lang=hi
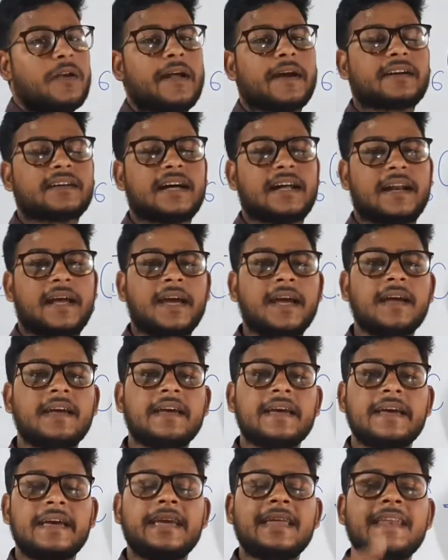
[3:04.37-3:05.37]
इलेक्ट्रॉन है
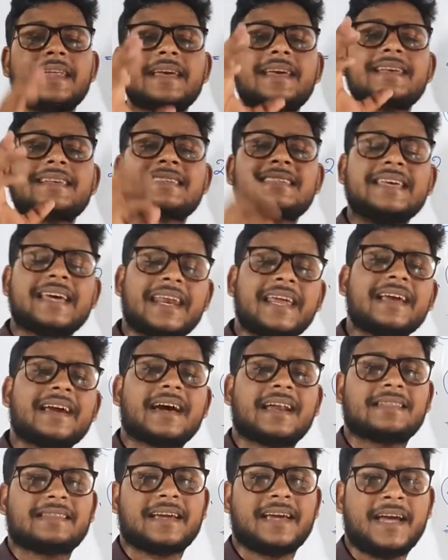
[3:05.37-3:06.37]
इन्हीं की शेयरिंग
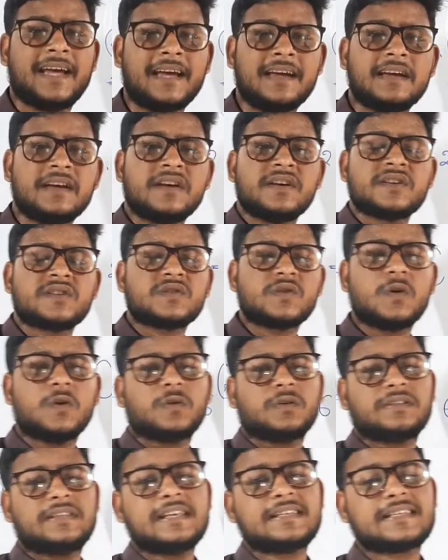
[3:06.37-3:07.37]
करते हैं सो
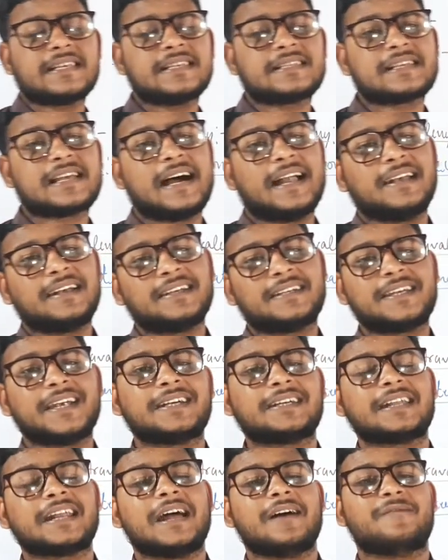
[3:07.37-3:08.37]
दिस इज कॉल्ड
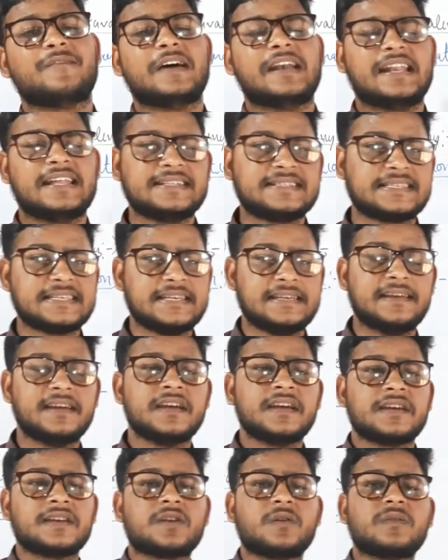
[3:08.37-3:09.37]
टेट्रा वैलेंसी
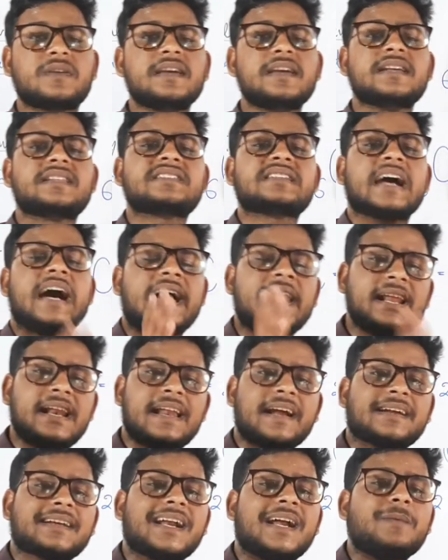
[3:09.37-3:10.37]
क्योंकि ये चार
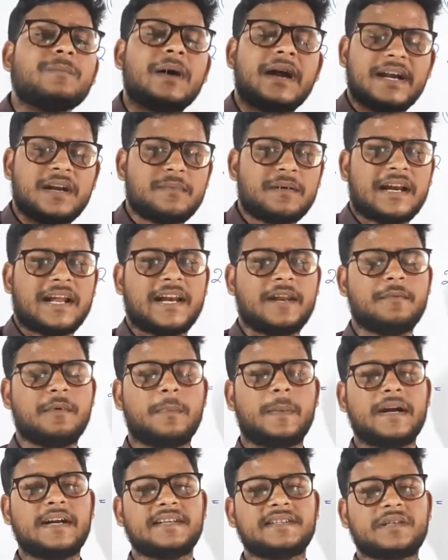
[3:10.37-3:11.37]
इलेक्ट्रॉन बांड बनाने में
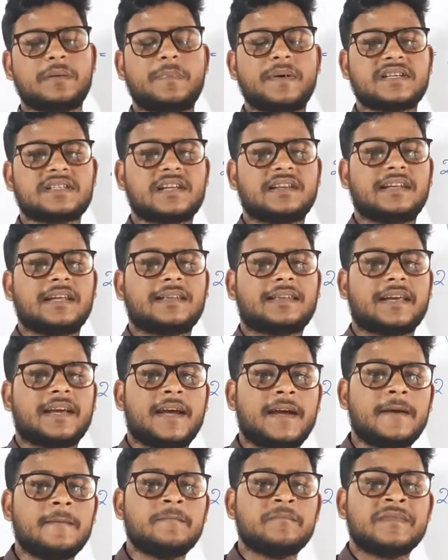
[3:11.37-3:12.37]
पार्टिसिपेशन देते
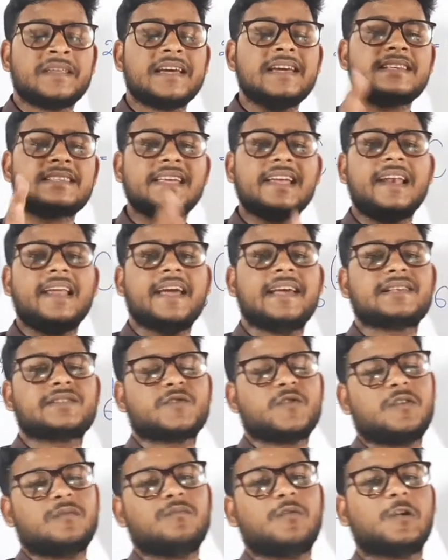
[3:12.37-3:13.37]
हैं इसीलिए
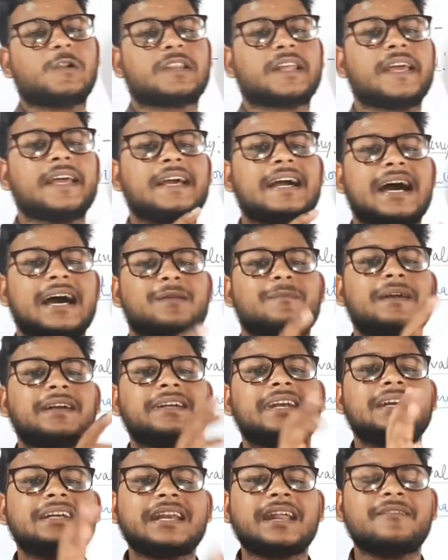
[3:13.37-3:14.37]
इसको हम बोलते हैं कार्बन
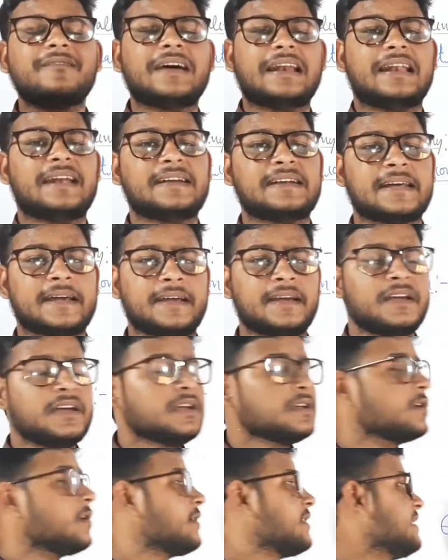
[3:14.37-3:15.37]
टेट्रावेलेंट है
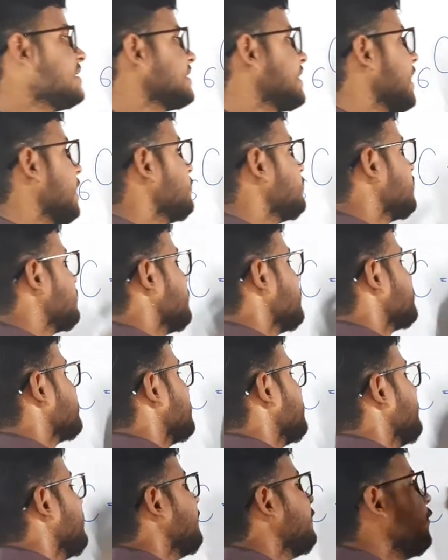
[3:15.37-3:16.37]
क्योंकि इसके आउटर
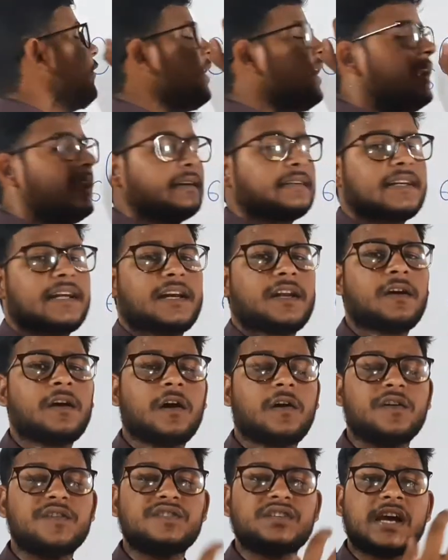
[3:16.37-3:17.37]
मोस्टल में फोर इलेक्ट्रॉन है
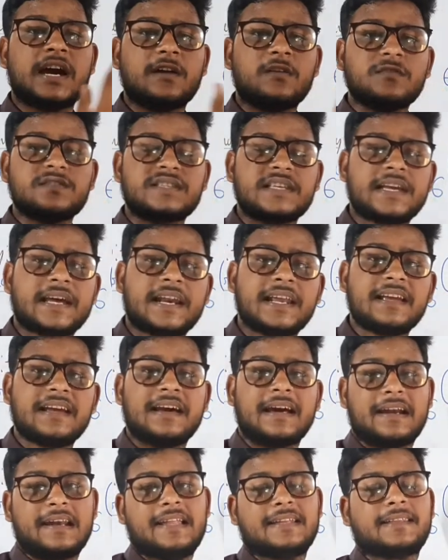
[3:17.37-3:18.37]
और चारों शेयरिंग
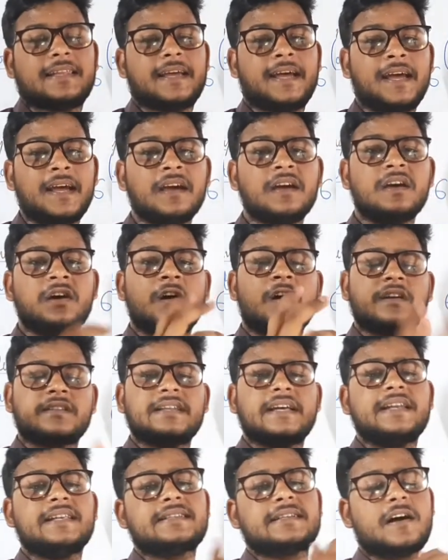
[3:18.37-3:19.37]
कर लेते हैं और
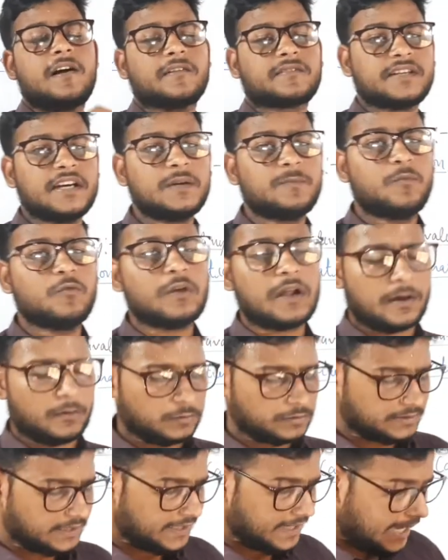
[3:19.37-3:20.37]
देन इसका ऑक्टेट पूरा
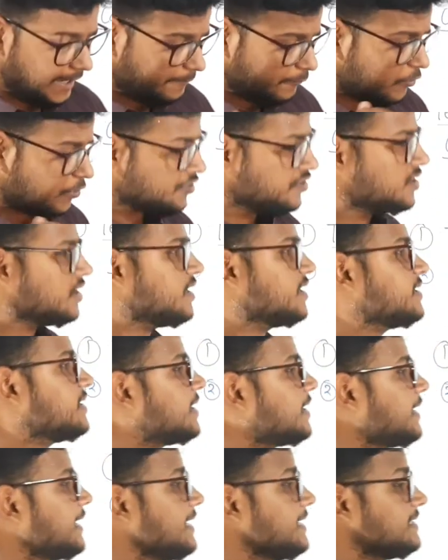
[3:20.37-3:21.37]
होता है अब क्वेश्चन है
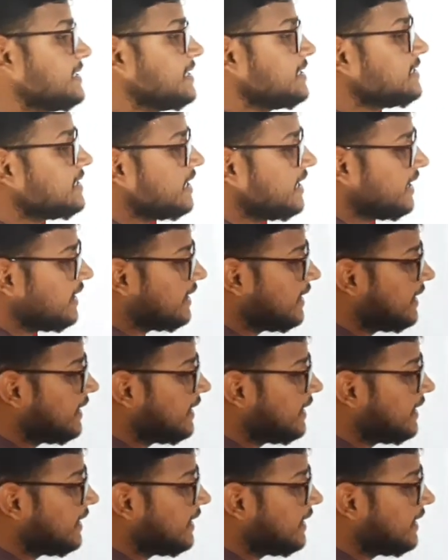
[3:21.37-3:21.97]
सर कैसे शेयरिंग